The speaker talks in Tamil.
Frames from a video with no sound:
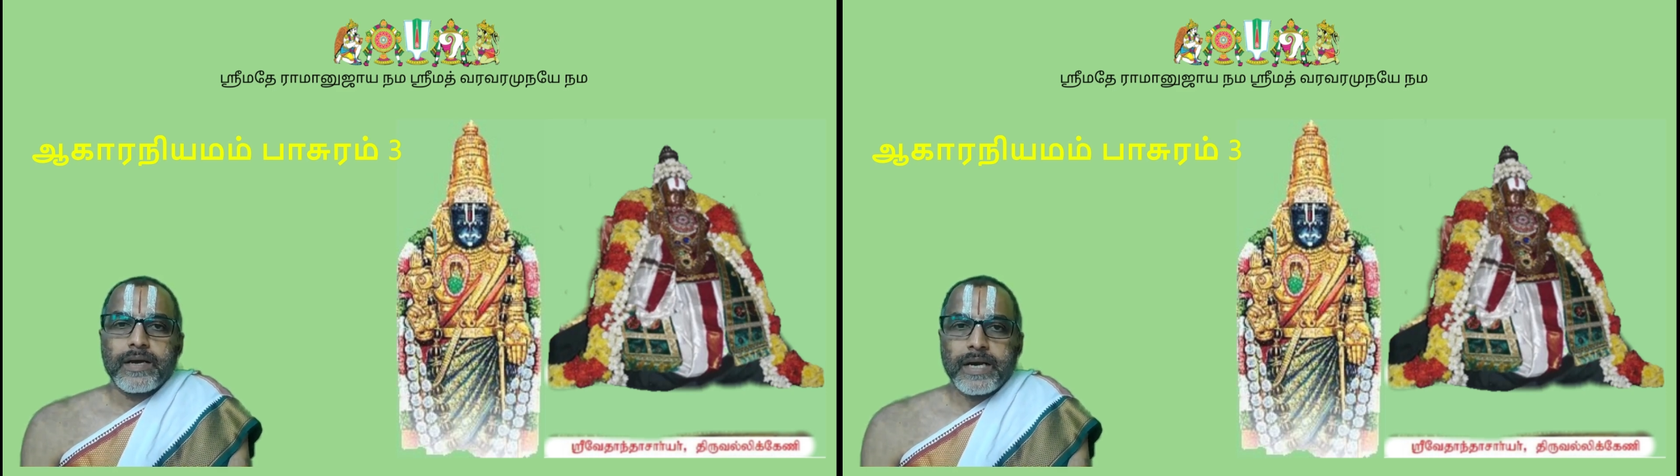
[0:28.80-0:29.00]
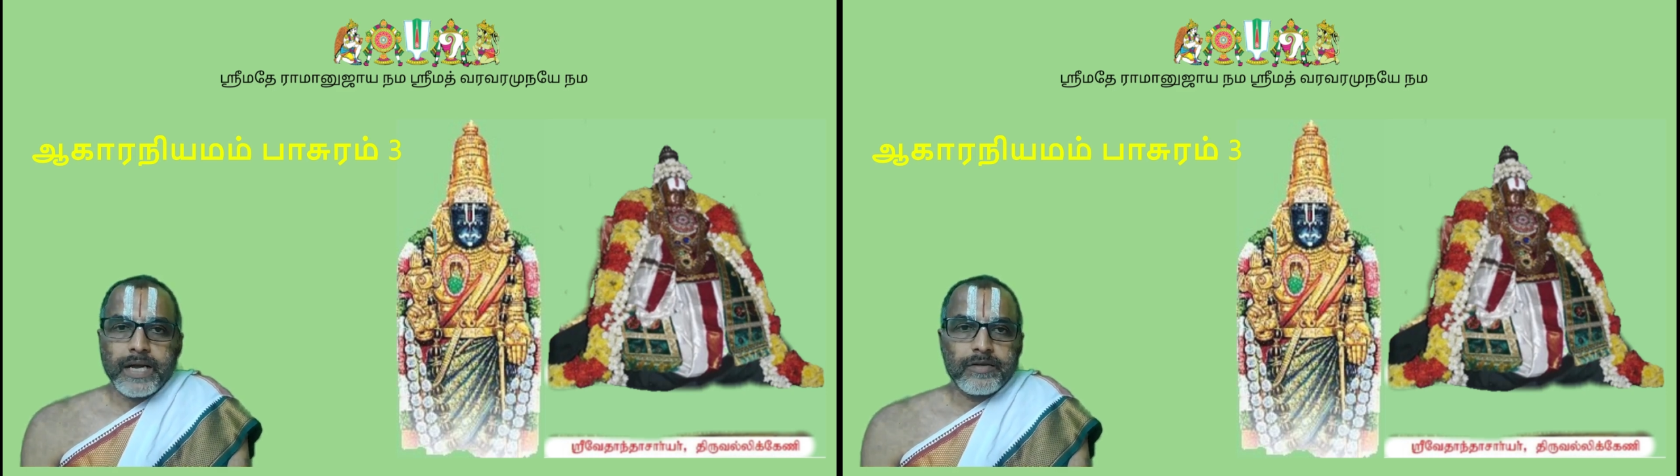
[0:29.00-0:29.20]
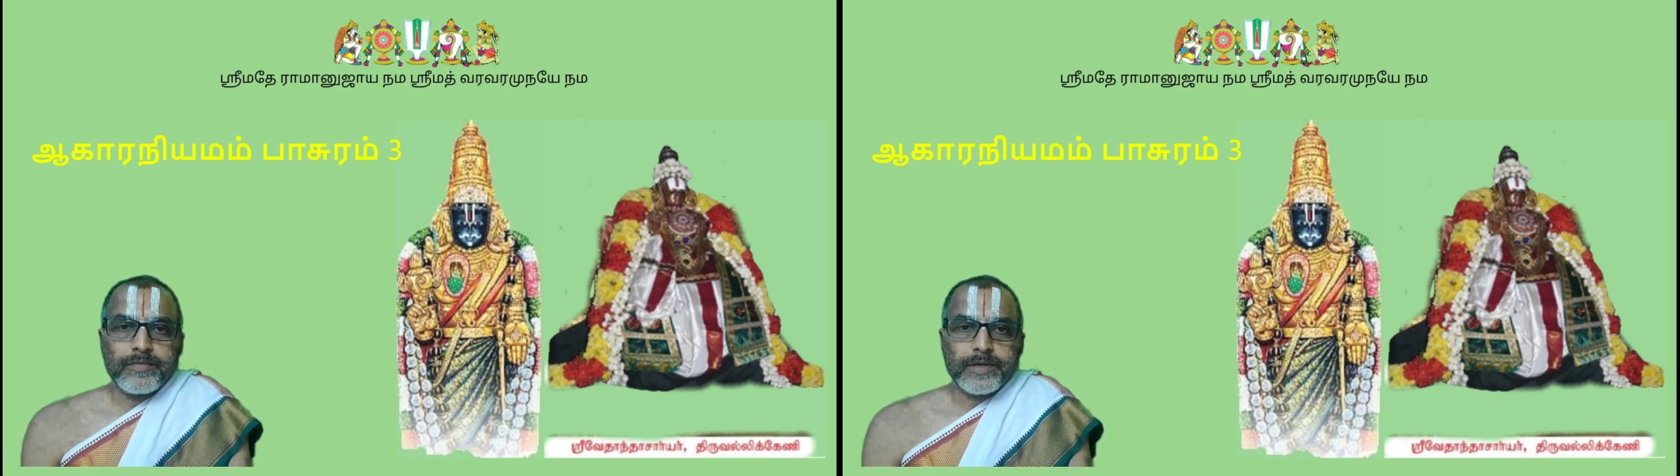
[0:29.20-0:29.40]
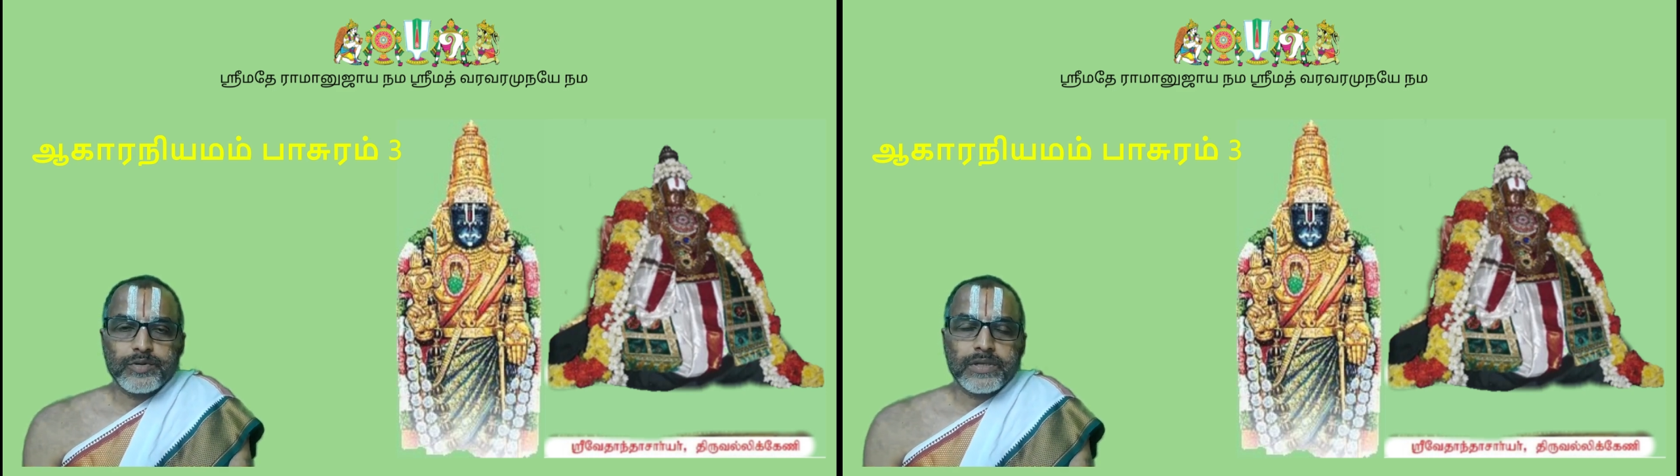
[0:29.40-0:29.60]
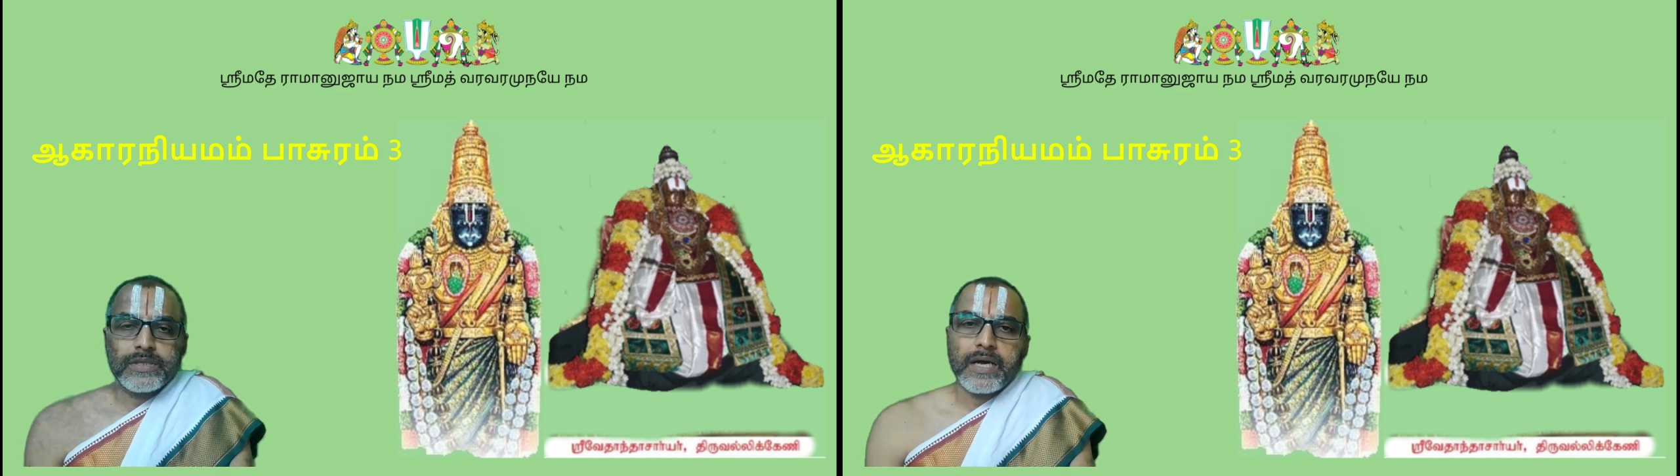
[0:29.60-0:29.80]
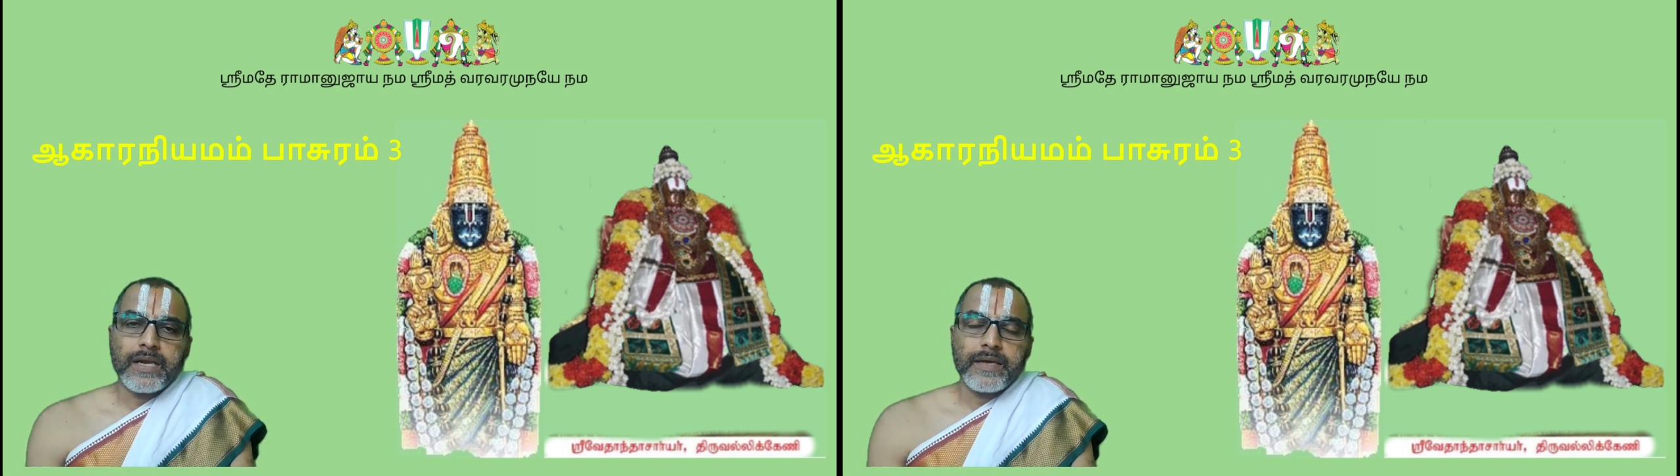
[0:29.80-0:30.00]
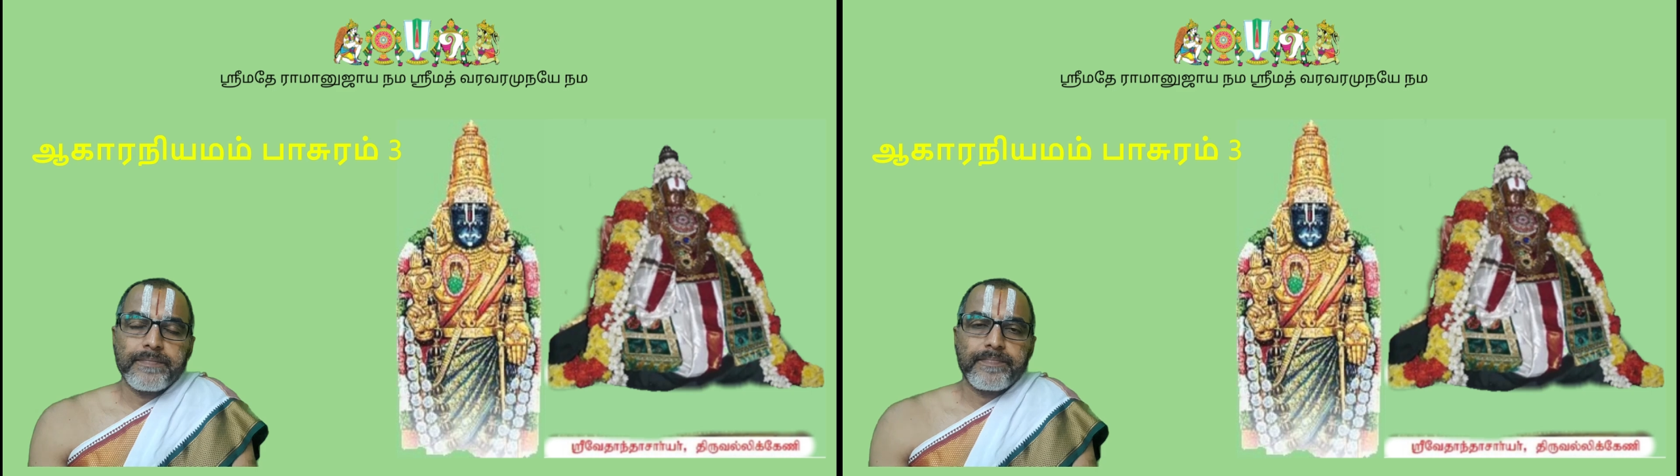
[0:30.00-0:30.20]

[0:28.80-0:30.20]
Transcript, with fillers: ரெண்டாவது பாசுரத்தாலே